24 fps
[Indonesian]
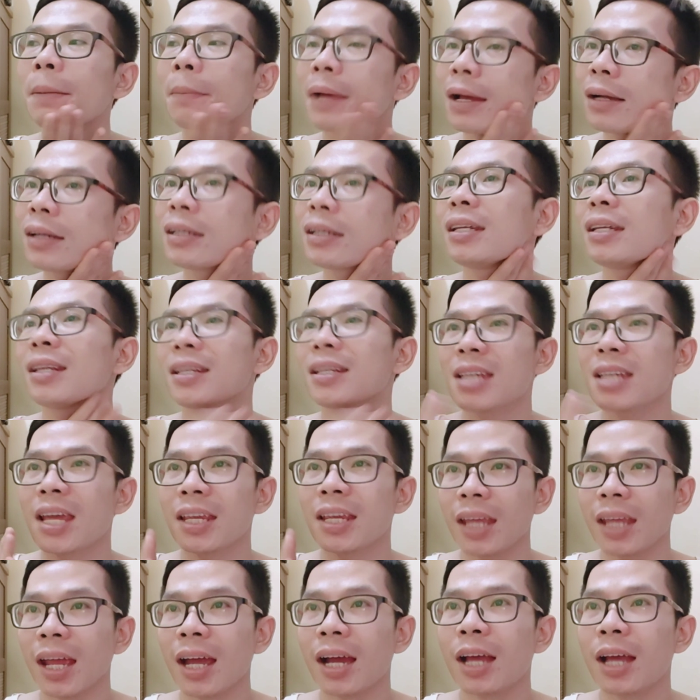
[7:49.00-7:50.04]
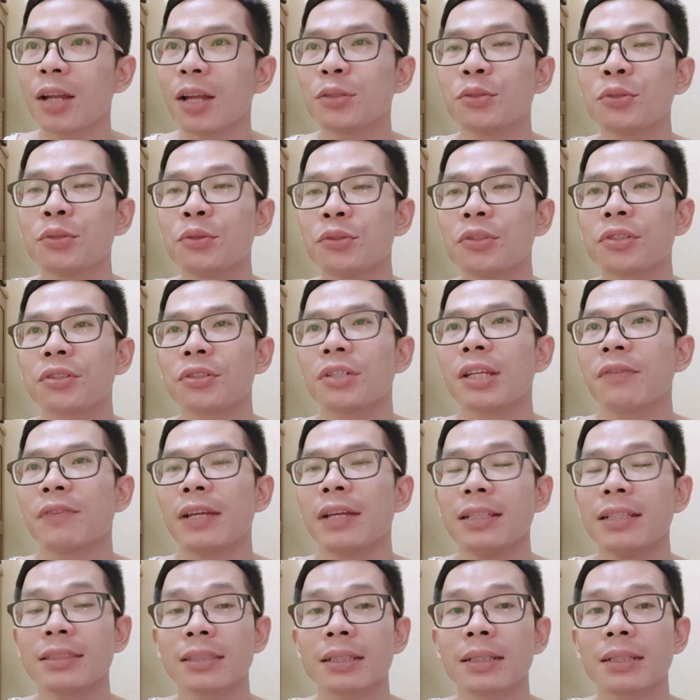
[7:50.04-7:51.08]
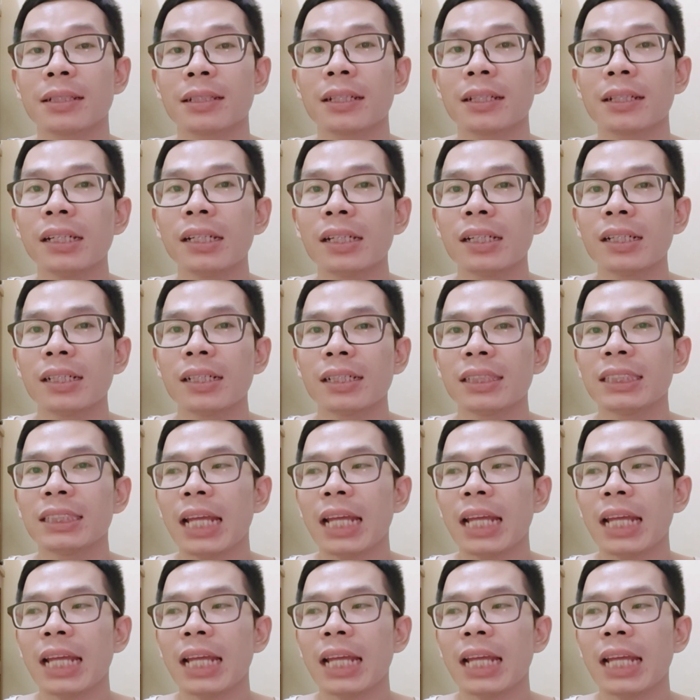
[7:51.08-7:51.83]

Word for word: Tapi memang kinerjanya kalau jujur nih Felix uh,